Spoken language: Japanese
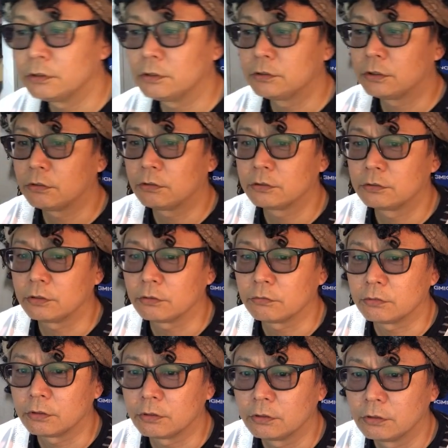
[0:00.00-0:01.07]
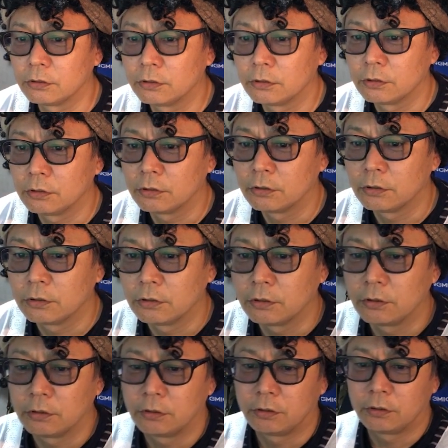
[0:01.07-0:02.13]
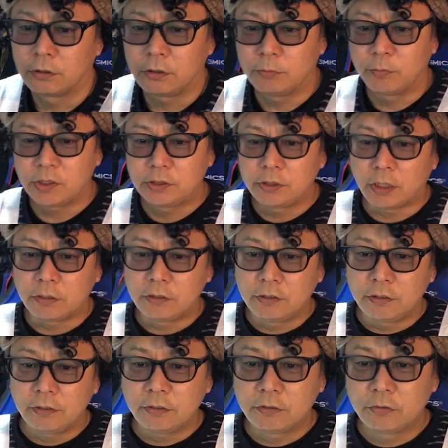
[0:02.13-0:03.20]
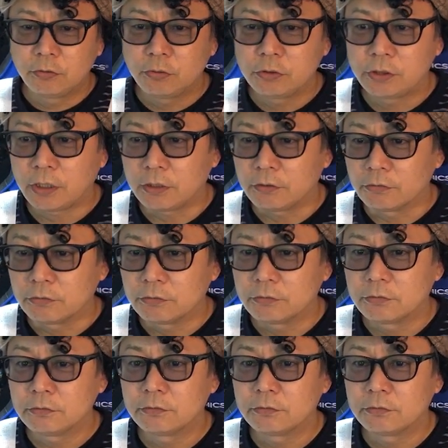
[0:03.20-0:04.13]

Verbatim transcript: 然ちゃうやつやんこれえマジ何どうしたいの